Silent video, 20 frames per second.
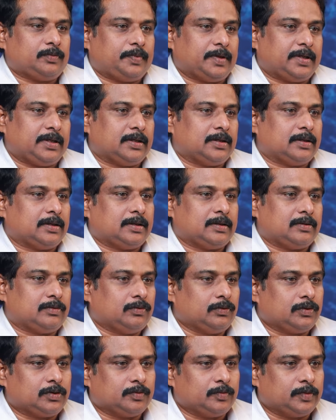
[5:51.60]
ஒரு பெரிய
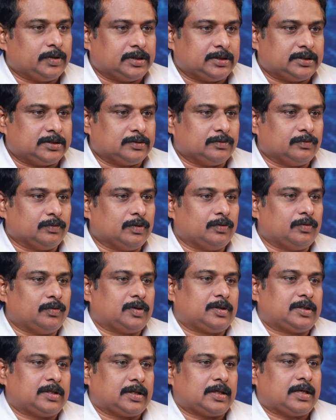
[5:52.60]
கூட்டு முயற்சி உங்கள்
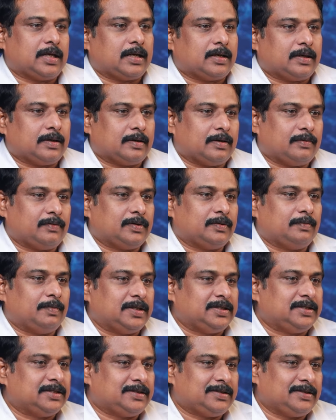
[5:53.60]
ஒருத்தருக்காக அவ்வளோ
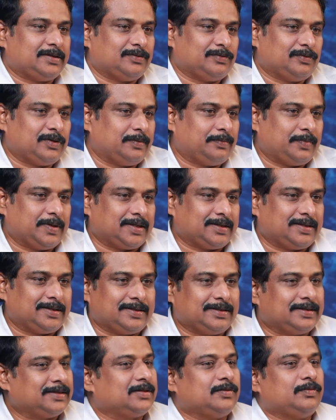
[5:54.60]
பட்ஜெட்டு உள்ள படத்தை
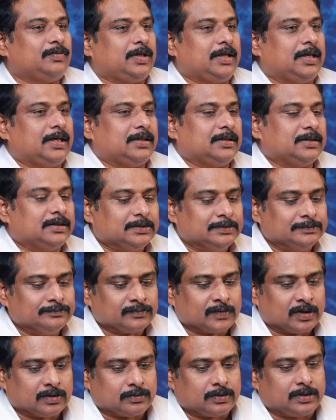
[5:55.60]
நிறுத்த முடியாது
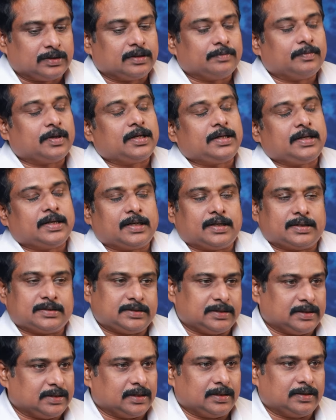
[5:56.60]
இந்த
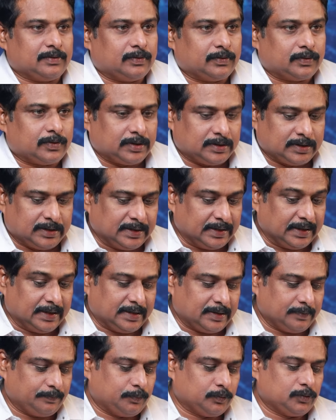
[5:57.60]
மாதிரியெல்லாம் சிக்கல்கள் வரும் இது
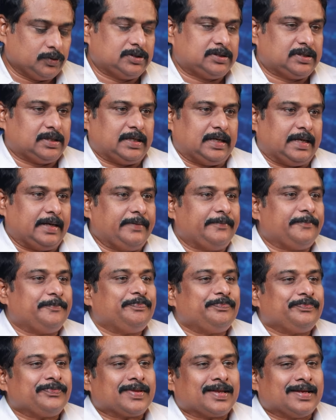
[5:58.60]
இன்றைக்கி புதுசு இல்லை
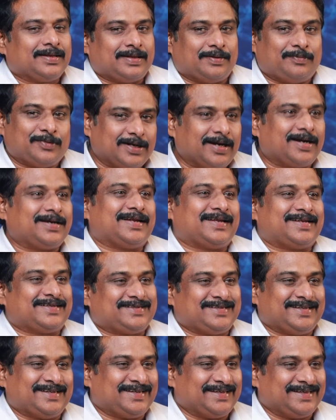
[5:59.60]
தமிழ்நாட்டு
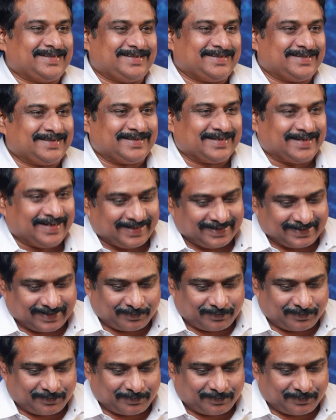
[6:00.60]
அரசியலில் இது இருந்திருக்கு ஏன்னா